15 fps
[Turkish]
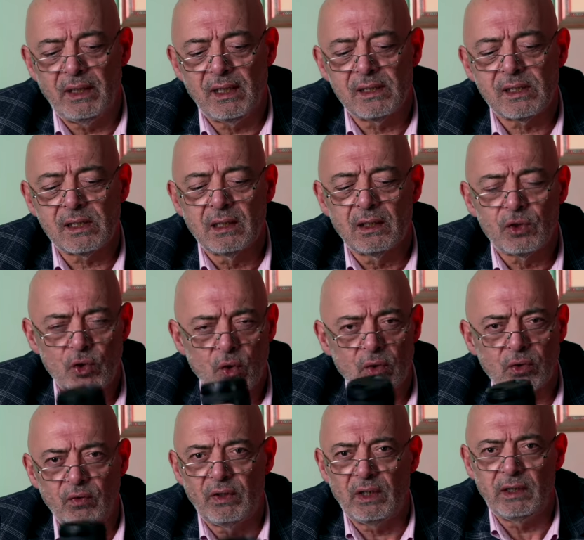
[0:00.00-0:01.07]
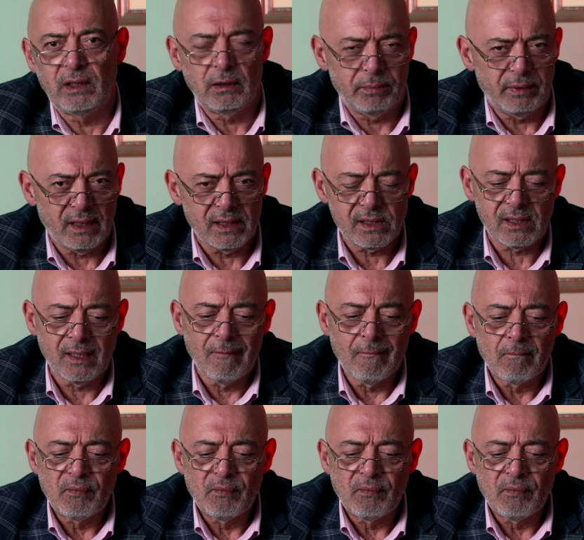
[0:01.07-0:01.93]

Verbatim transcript: bir lens, çok güvenilir bir lens.